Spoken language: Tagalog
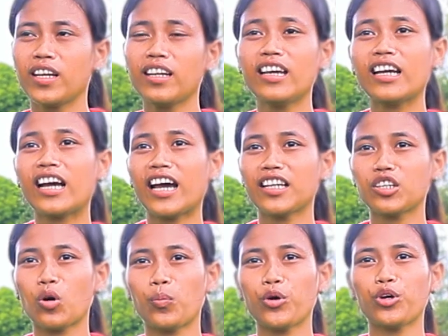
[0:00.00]
Hinihikayat
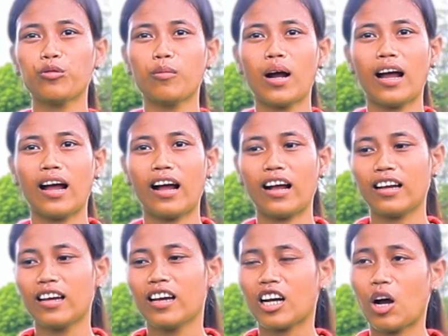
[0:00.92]
ko po yung
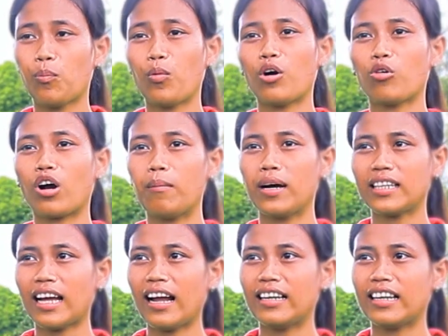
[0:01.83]
mga kapwa ko
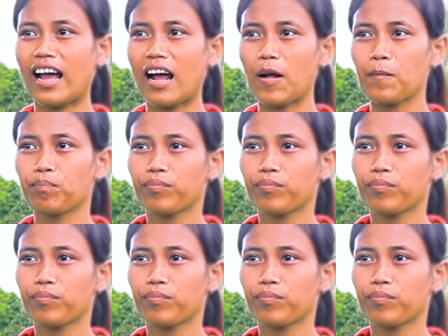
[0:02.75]
kabataan na